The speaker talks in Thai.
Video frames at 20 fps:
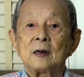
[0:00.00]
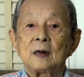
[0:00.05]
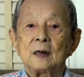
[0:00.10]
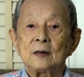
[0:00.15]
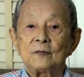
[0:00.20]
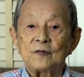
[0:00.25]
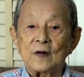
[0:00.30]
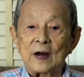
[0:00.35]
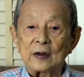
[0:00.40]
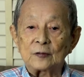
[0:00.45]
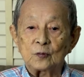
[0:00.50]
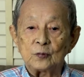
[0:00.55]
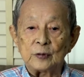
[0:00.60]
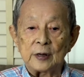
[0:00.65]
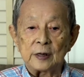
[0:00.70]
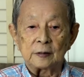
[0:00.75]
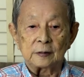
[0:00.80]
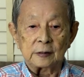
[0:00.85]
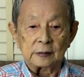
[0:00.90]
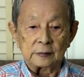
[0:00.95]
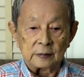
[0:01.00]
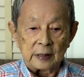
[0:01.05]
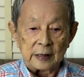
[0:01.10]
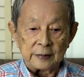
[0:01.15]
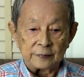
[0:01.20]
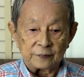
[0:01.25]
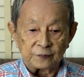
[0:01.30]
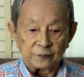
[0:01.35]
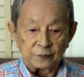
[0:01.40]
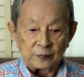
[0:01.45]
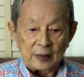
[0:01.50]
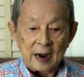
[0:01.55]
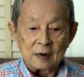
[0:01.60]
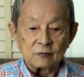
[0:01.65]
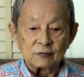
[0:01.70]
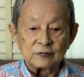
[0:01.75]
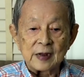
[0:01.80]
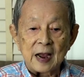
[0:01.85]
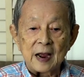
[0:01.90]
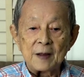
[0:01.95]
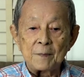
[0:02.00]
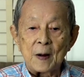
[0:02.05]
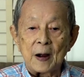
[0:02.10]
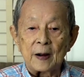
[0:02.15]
แล้วฝาตู้เย็นเท้าซ้าย